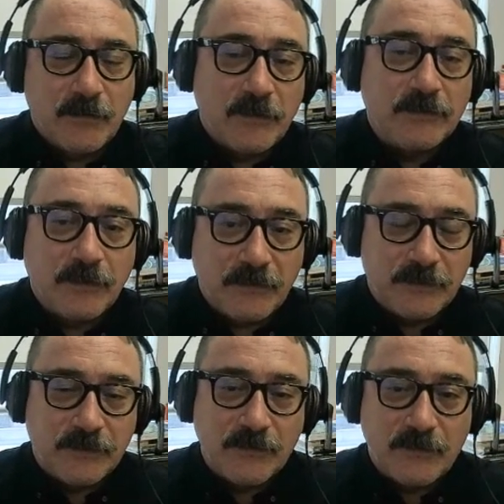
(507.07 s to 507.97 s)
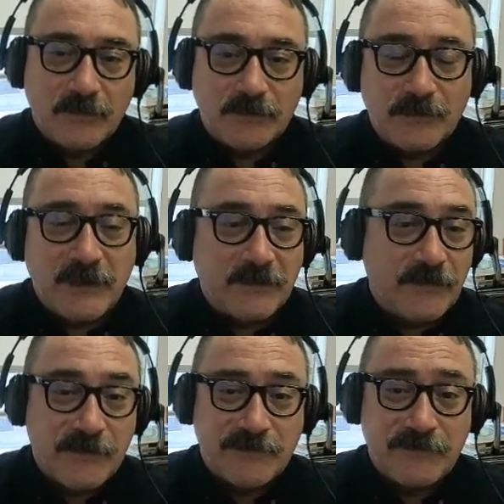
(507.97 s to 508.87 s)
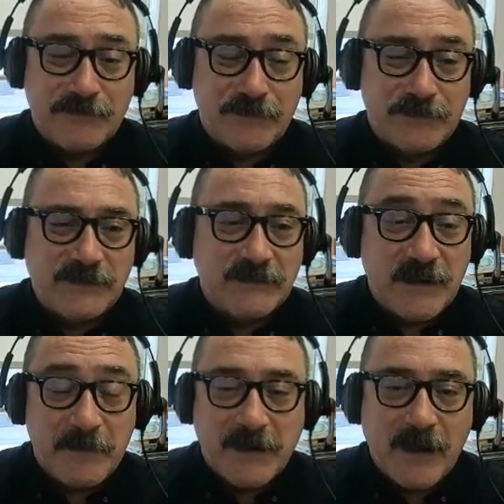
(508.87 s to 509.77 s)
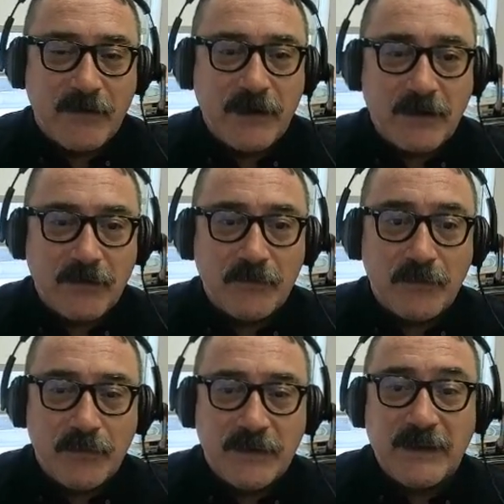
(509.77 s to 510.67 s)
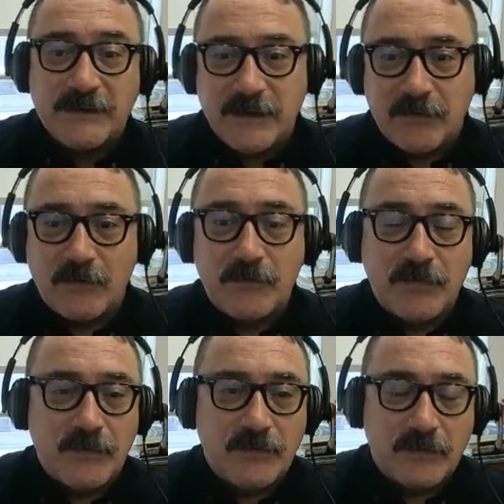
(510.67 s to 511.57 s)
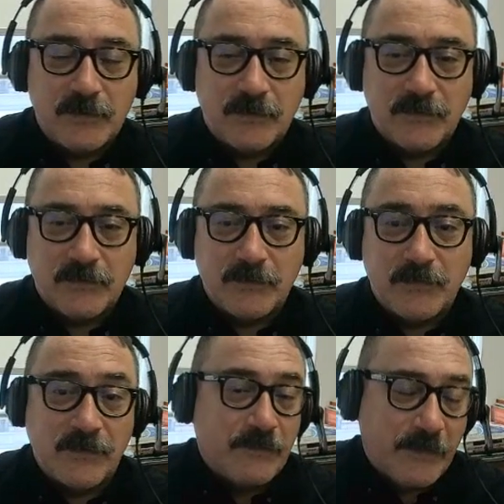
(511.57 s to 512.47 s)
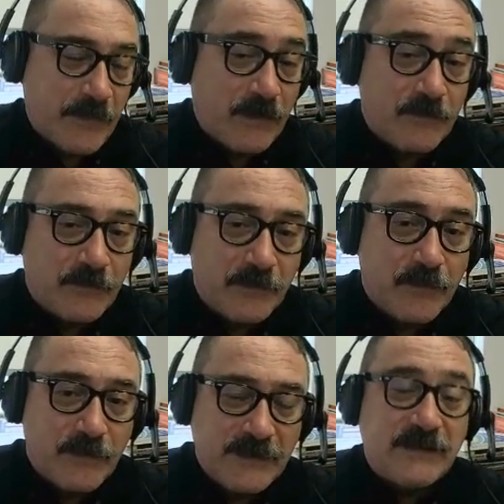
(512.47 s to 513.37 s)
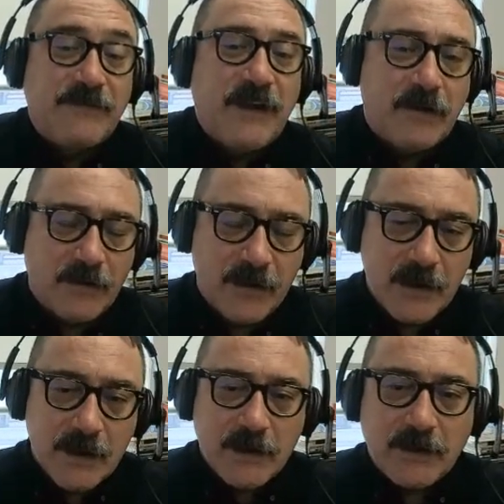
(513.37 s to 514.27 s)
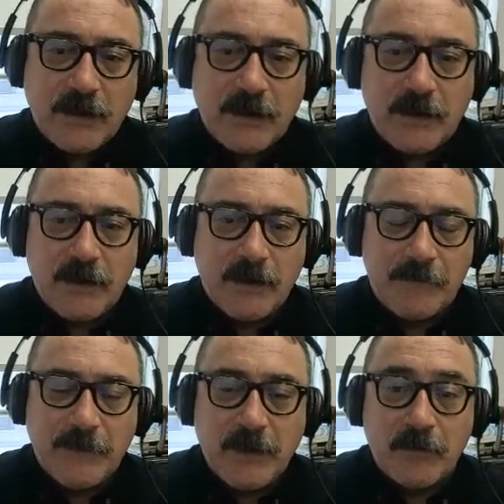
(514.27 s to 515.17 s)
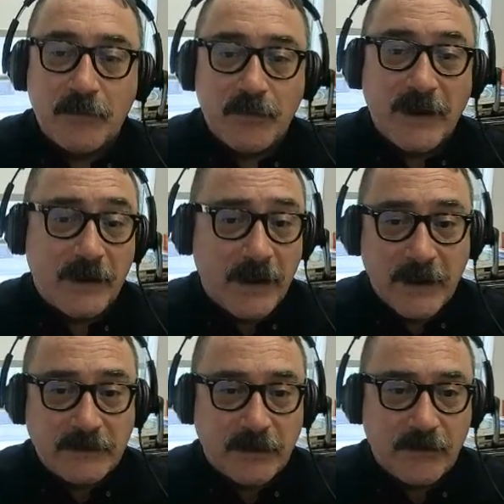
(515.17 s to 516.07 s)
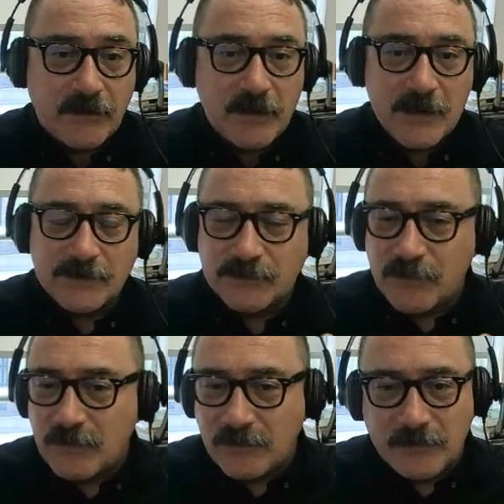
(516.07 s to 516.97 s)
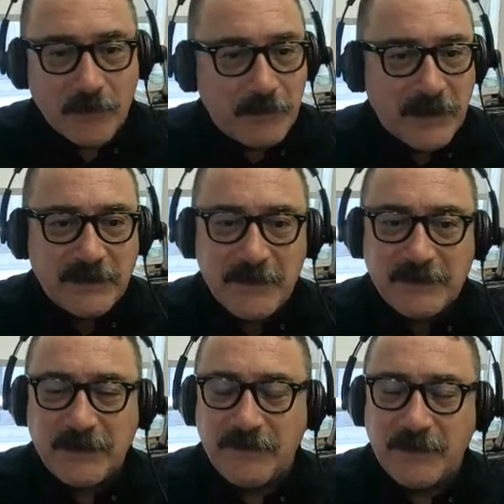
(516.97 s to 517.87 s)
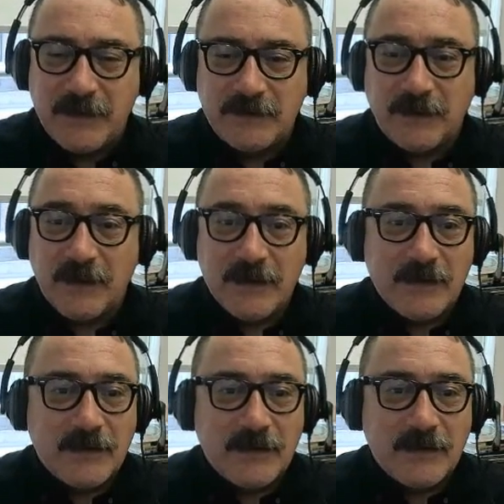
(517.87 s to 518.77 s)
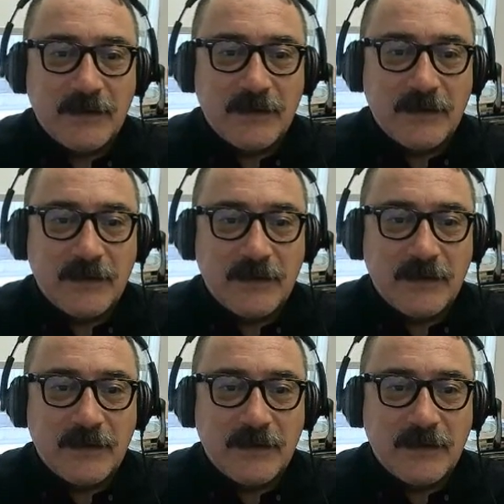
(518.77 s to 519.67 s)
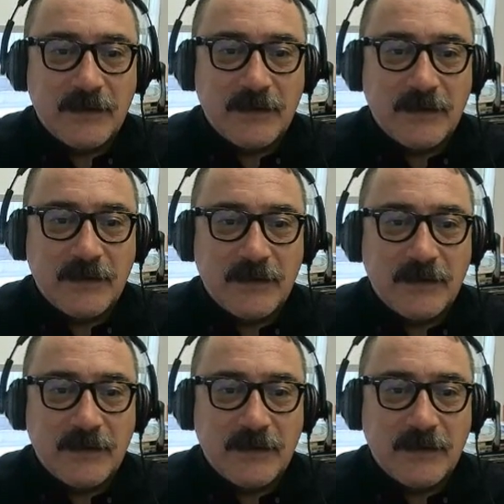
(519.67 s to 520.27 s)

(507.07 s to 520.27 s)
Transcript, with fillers: Tú, tú, tú, no, sé si estás parado al lado de un bus diésel o un bus, un bus, perdón, un bus diésel viejo y, un bus eléctrico son completamente diferentes. No, completamente distintos. La experiencia de ir arriba